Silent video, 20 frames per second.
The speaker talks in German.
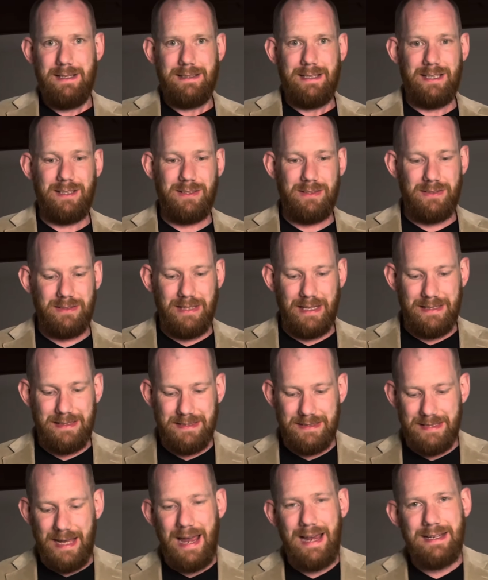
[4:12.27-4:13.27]
Das,
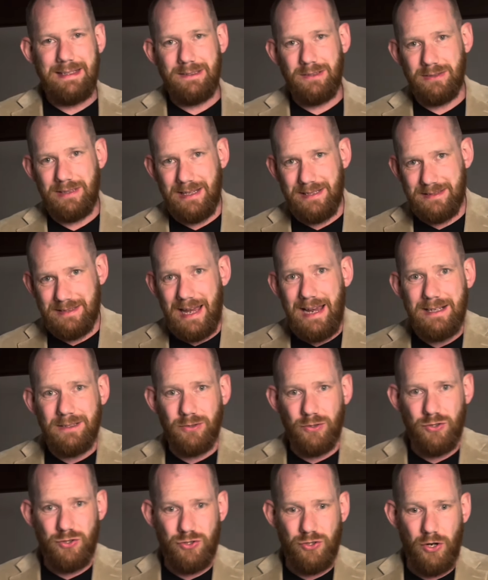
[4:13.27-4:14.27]
das, zeigt, das
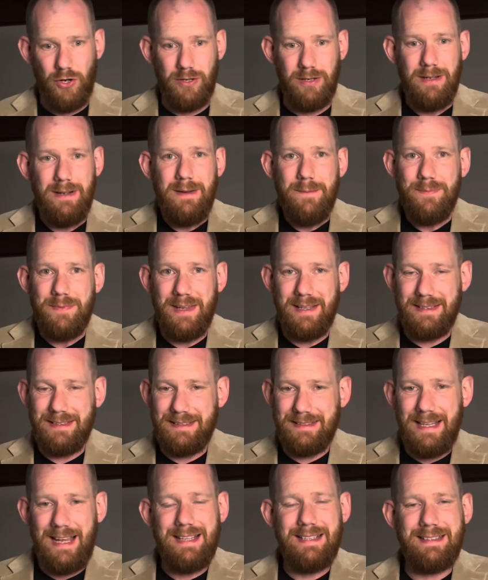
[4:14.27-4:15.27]
zeigt uns schon,
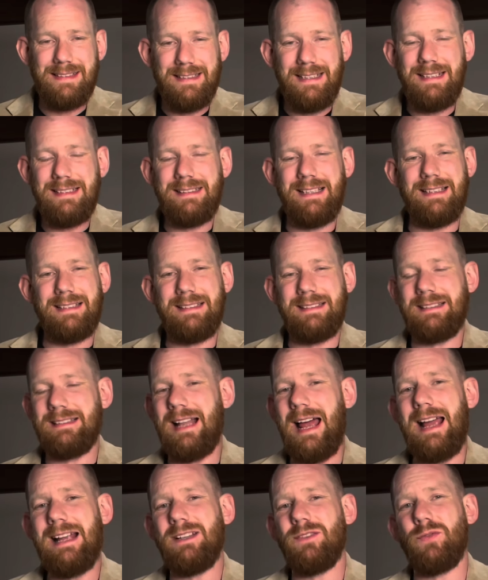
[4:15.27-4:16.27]
dass das nicht das
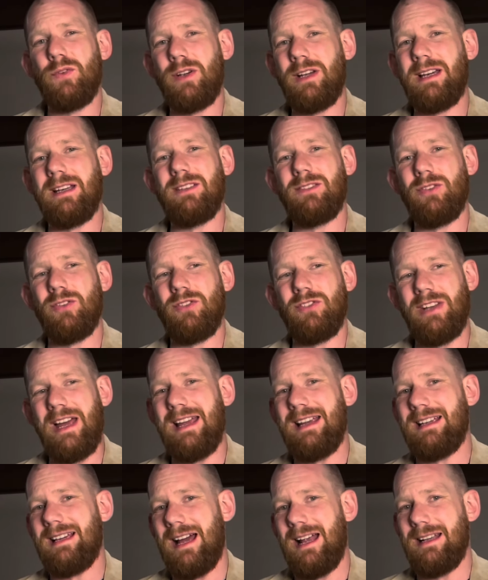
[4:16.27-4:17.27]
Leiden für Christus
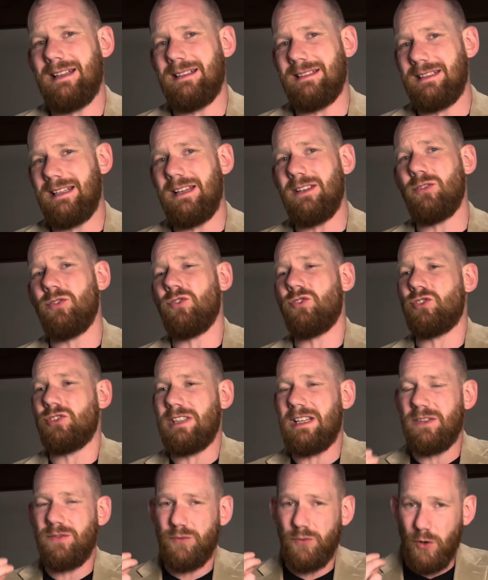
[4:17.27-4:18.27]
sein kann. Jesus
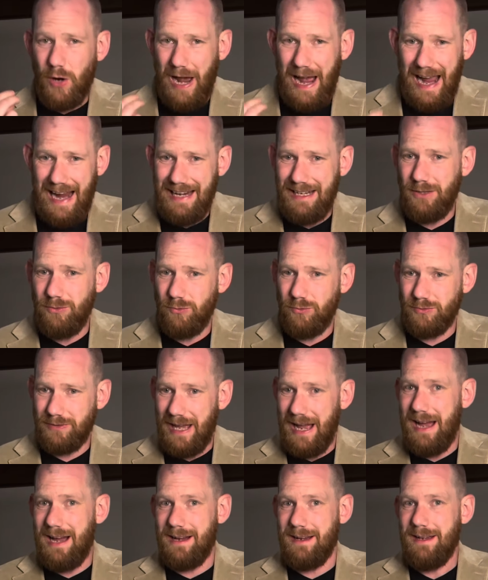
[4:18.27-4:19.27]
steht für Heilung
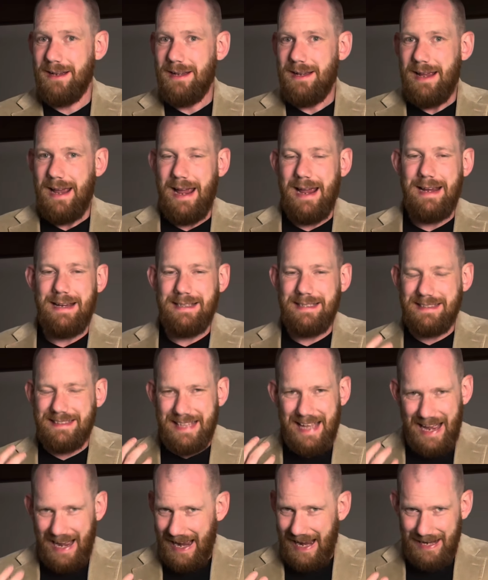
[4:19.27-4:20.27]
da. Er ist
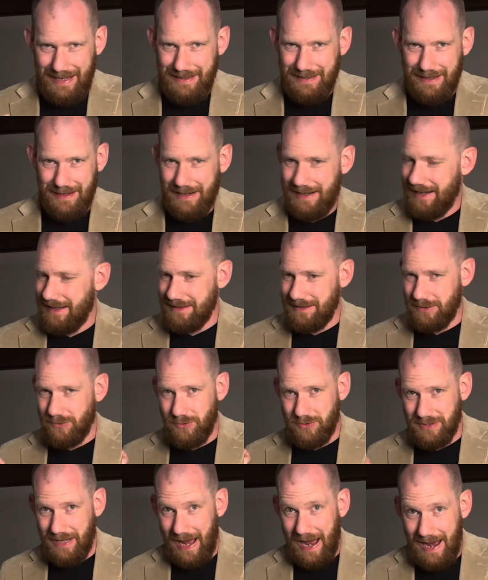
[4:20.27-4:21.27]
der Heiler, er ist
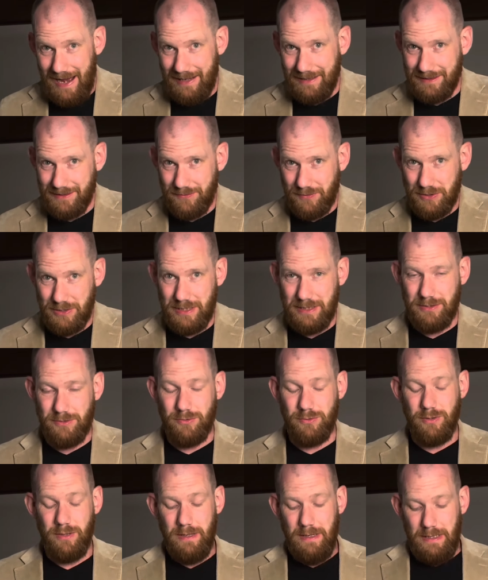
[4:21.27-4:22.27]
unser Arzt, verstehst
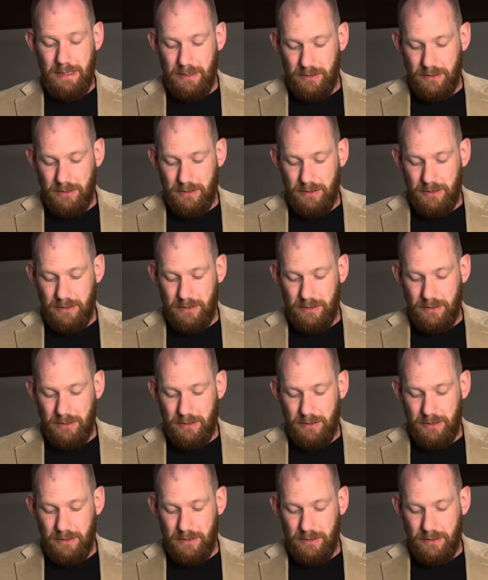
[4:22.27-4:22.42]
du?